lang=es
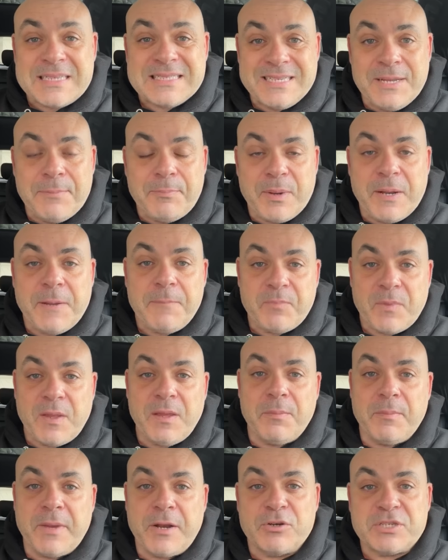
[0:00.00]
simple
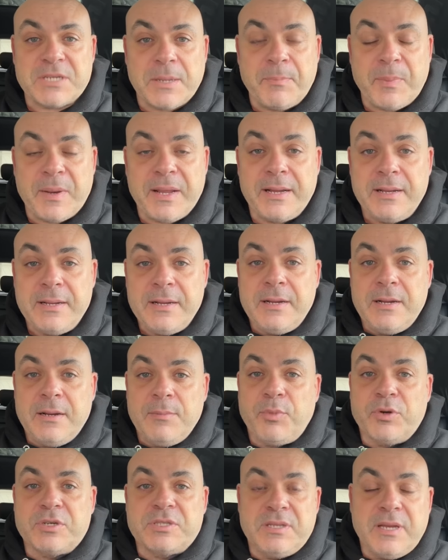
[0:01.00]
y menos amplia,
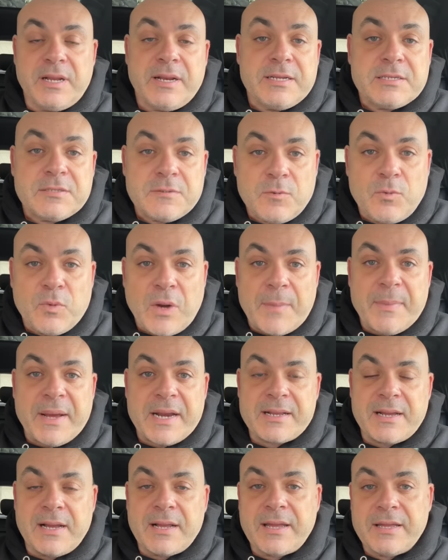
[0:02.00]
pues tienes una
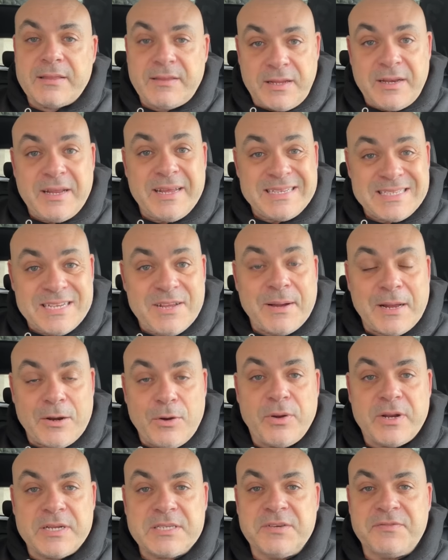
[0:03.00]
marca que tiene ese
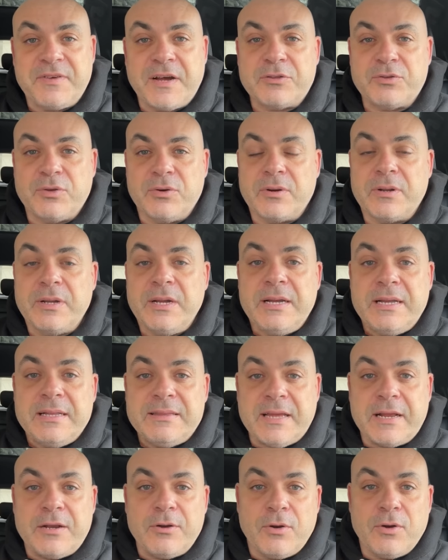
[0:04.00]
valor, ese factor
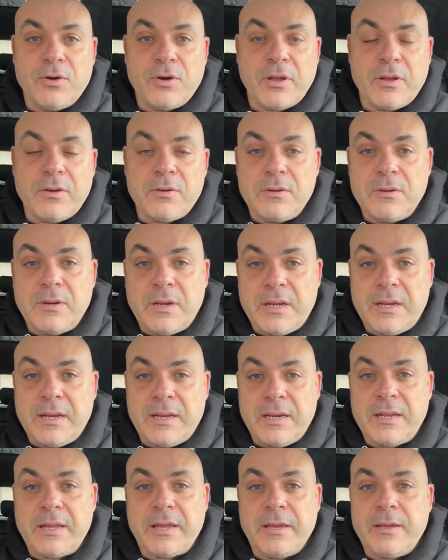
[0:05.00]
tecnológico en
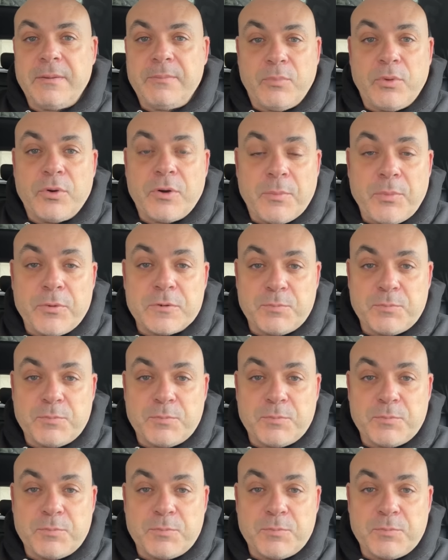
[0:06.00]
el que bueno, pues